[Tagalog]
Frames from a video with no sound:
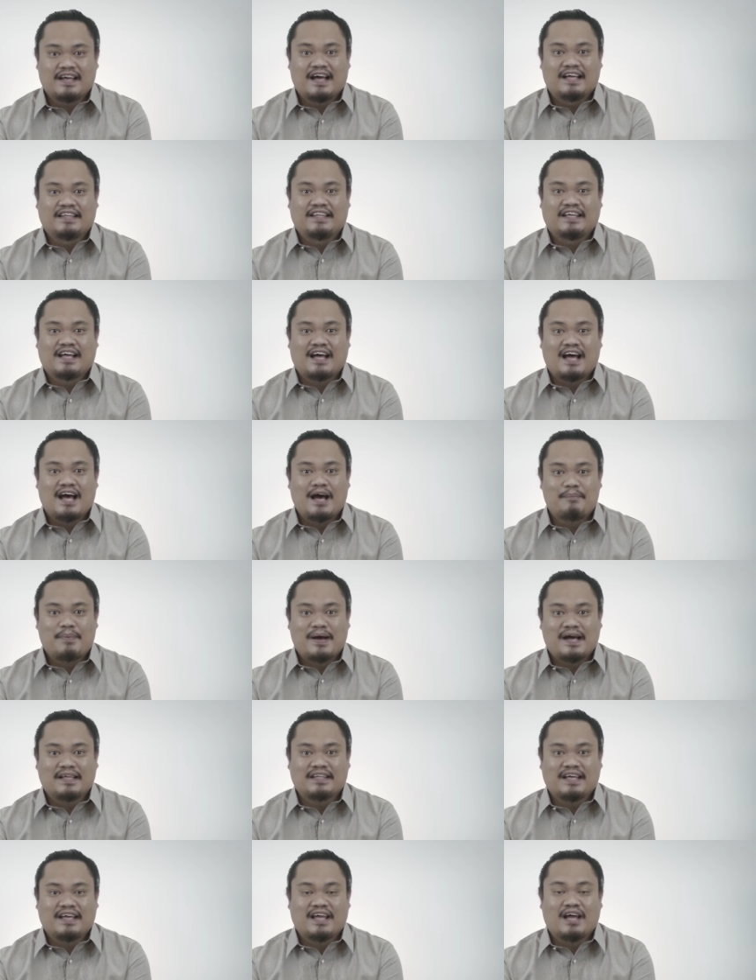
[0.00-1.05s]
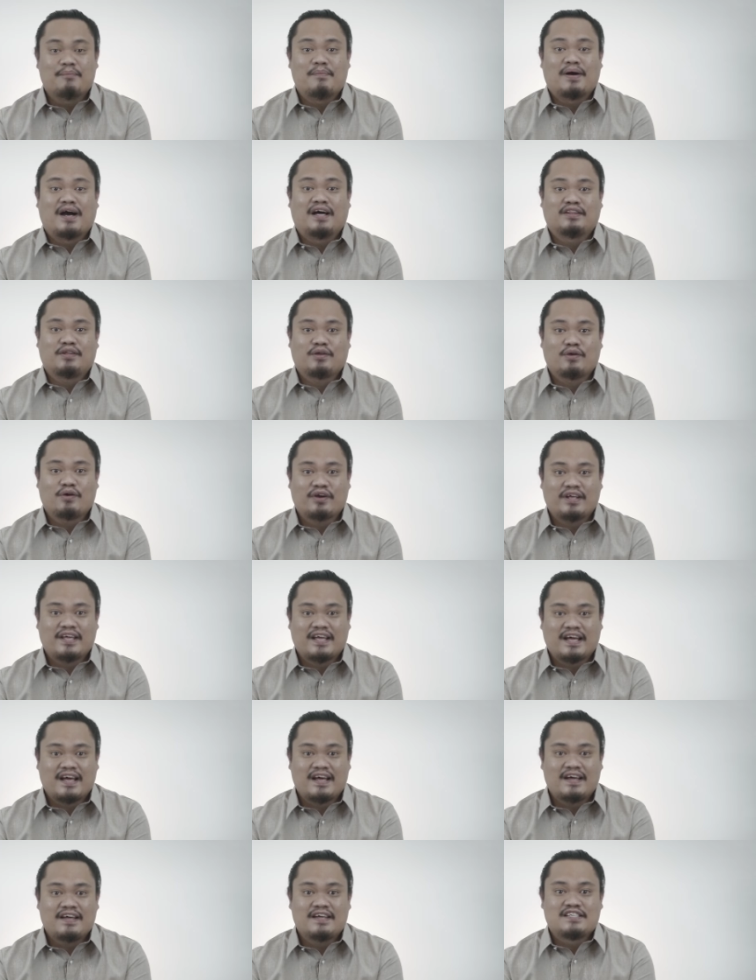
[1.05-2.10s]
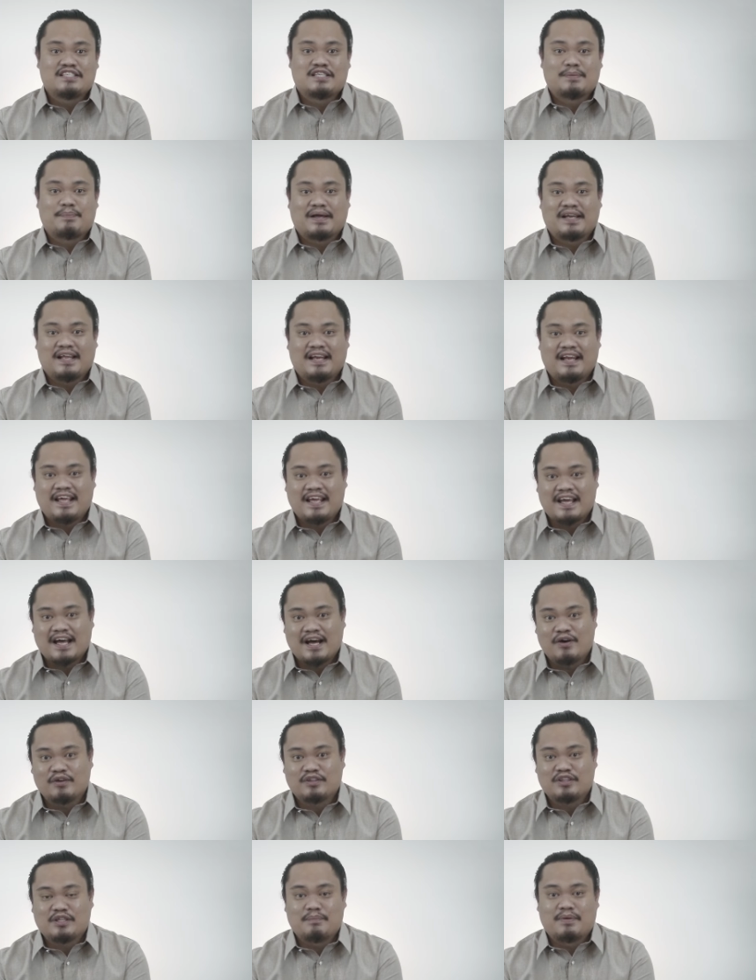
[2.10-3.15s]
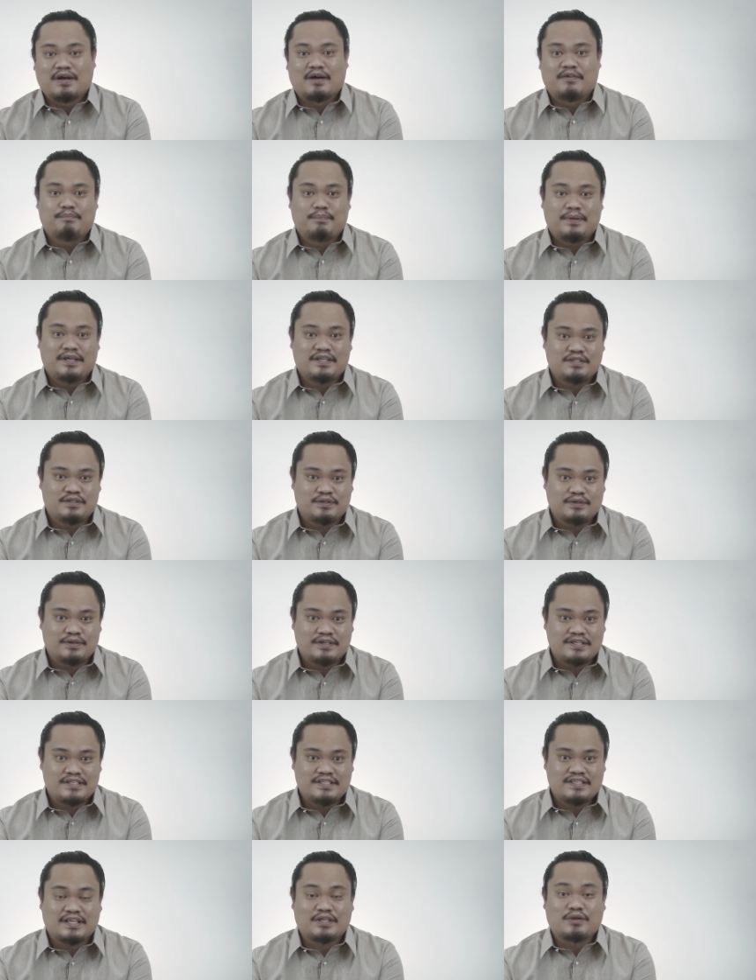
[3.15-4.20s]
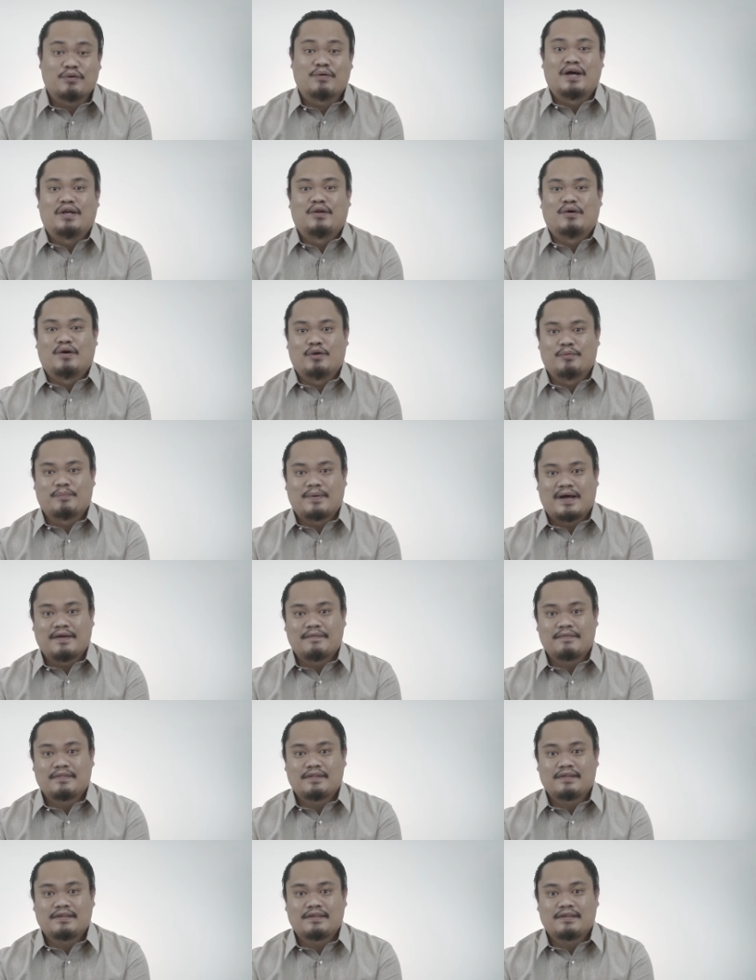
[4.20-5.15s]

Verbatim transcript: At ikaapat ay ang mga teorya sa pag-layout ng mga pictures at kung ano-ano pa.